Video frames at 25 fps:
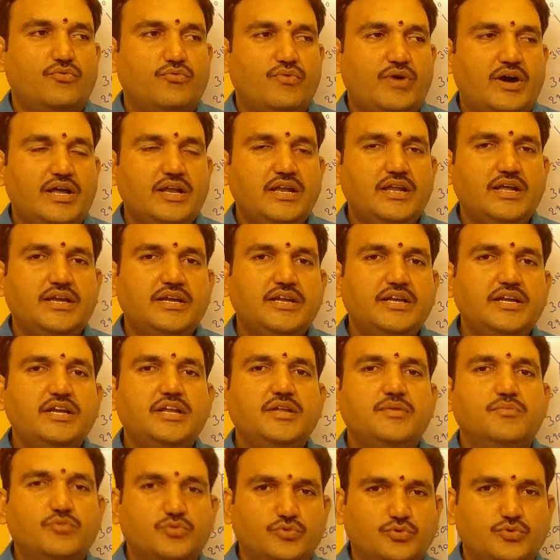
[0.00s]
వాళ్ళ
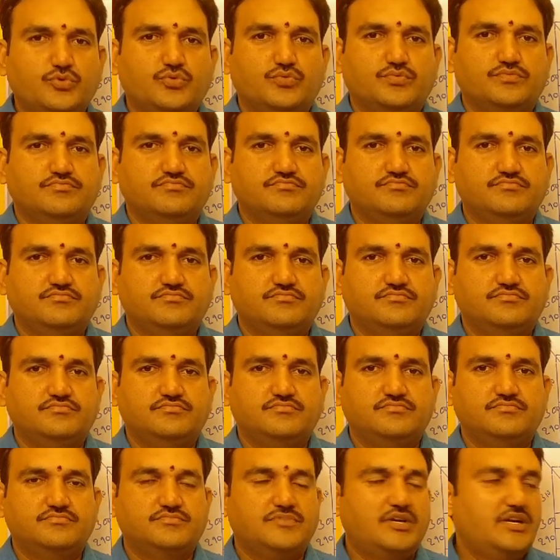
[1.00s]
ఇంటి ముందు
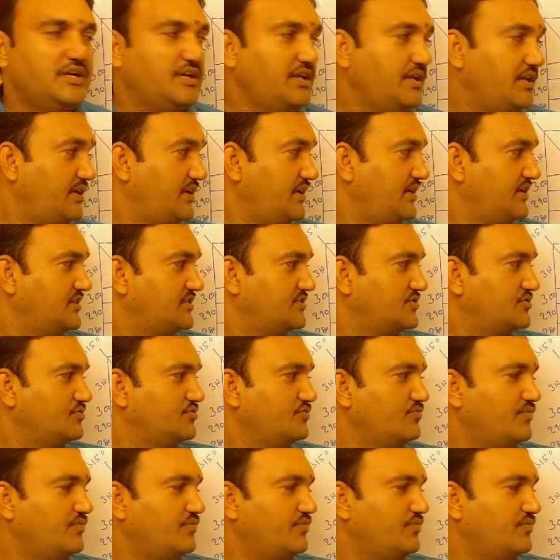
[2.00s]
అంటే ఈస్ట్